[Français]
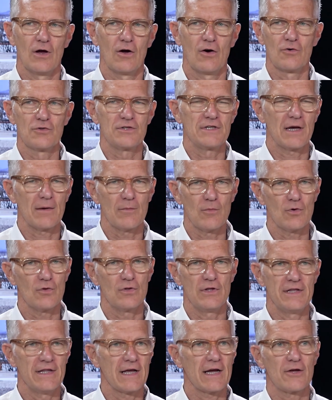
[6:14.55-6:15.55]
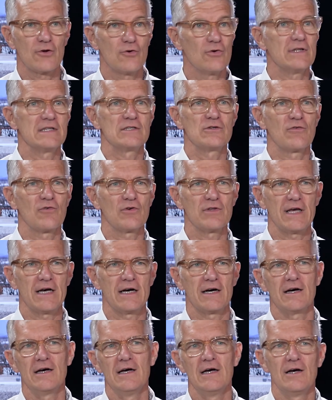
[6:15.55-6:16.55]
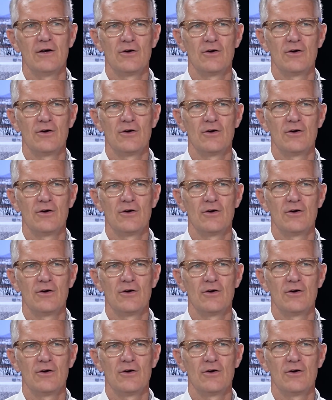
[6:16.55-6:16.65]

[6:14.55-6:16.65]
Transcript: entièrement, il n'y a que des œuvres d'art,